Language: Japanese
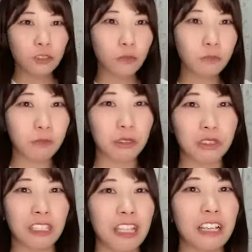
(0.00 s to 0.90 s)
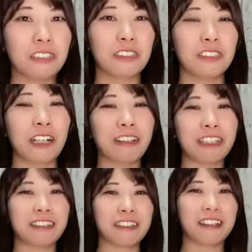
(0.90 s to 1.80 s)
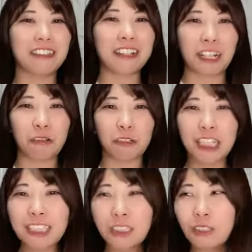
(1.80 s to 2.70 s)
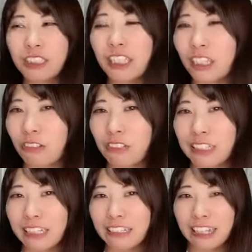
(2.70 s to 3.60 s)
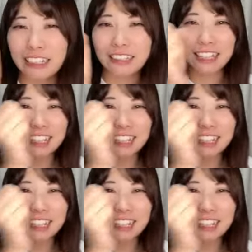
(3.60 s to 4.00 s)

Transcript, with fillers: ストップってやる側だっただからこう成長してっていうだんだん